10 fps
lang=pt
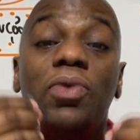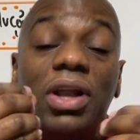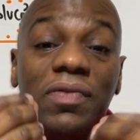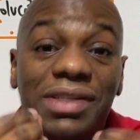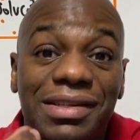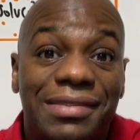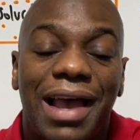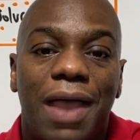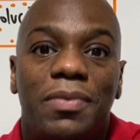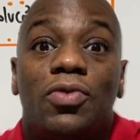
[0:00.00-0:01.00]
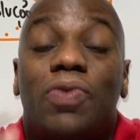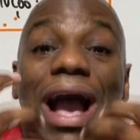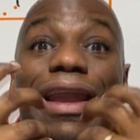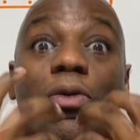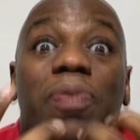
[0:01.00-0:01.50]
porque você sabe, o
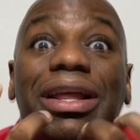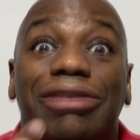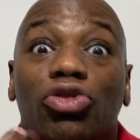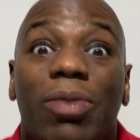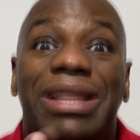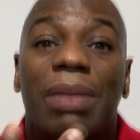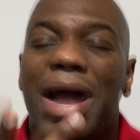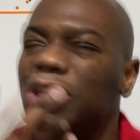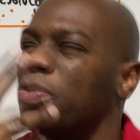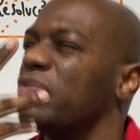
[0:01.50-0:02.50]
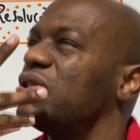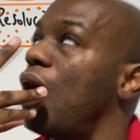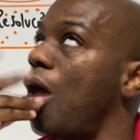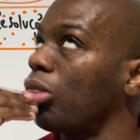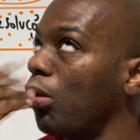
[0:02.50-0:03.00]
canal Plantão do matemático para
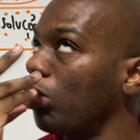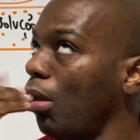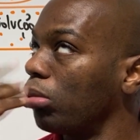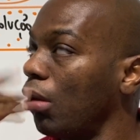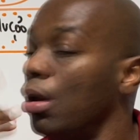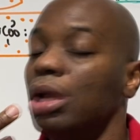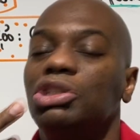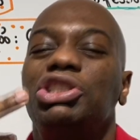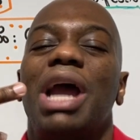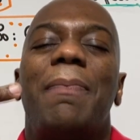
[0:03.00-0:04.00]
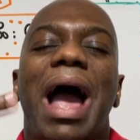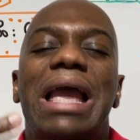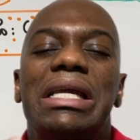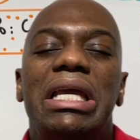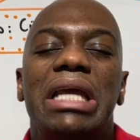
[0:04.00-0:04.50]
você, ó encher a
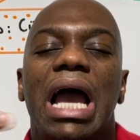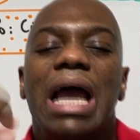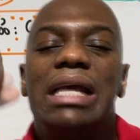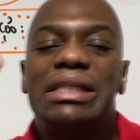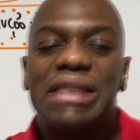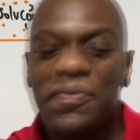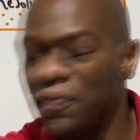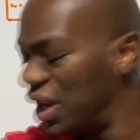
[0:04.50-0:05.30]
barriguinha e ser